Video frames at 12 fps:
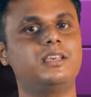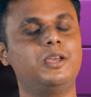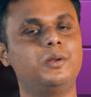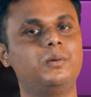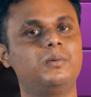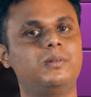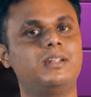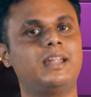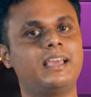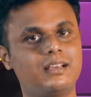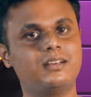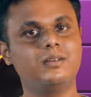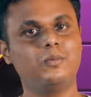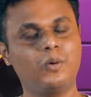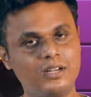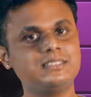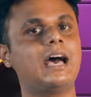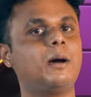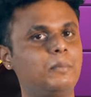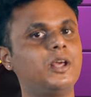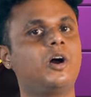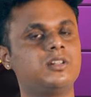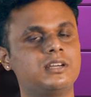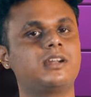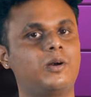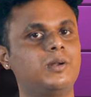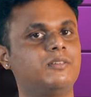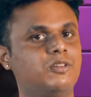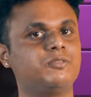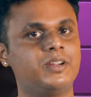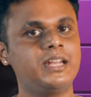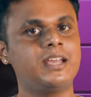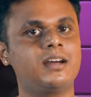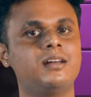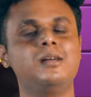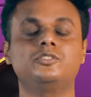யூனோ லைக் வாட் இஸ் ஹேப்பனிங் ஆன் த கிரவுண்ட் லெவல் ஆஃப் இந்தியா